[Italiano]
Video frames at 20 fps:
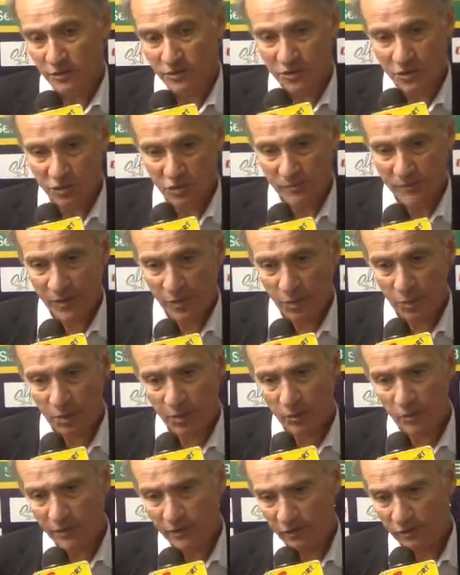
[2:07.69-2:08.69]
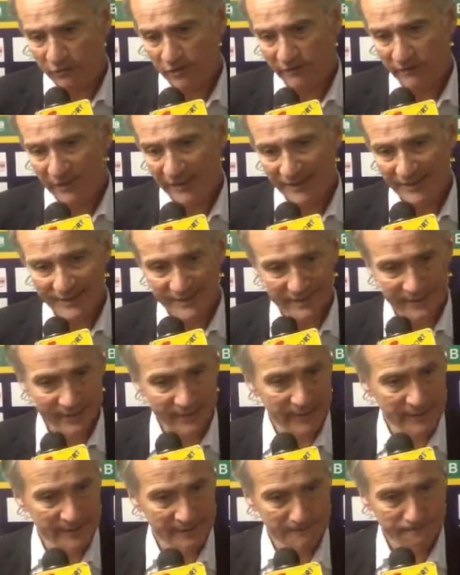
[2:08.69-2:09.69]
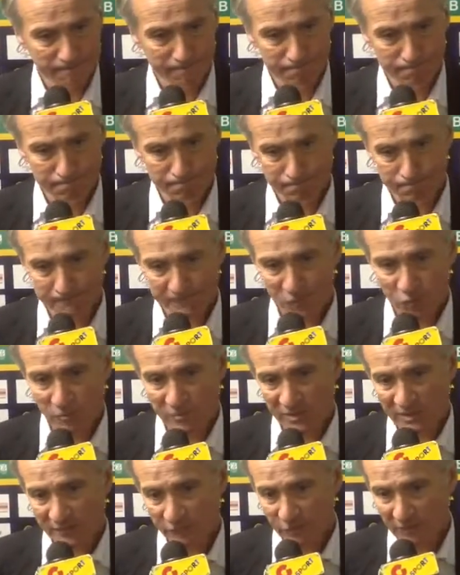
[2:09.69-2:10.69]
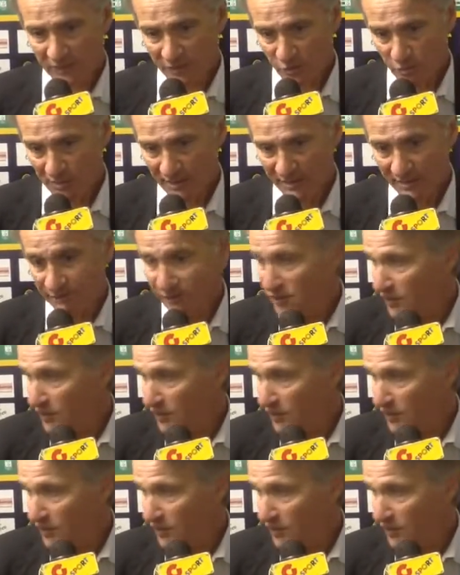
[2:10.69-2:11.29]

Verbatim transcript: deciso per quello che doveva essere l'obiettivo della squadra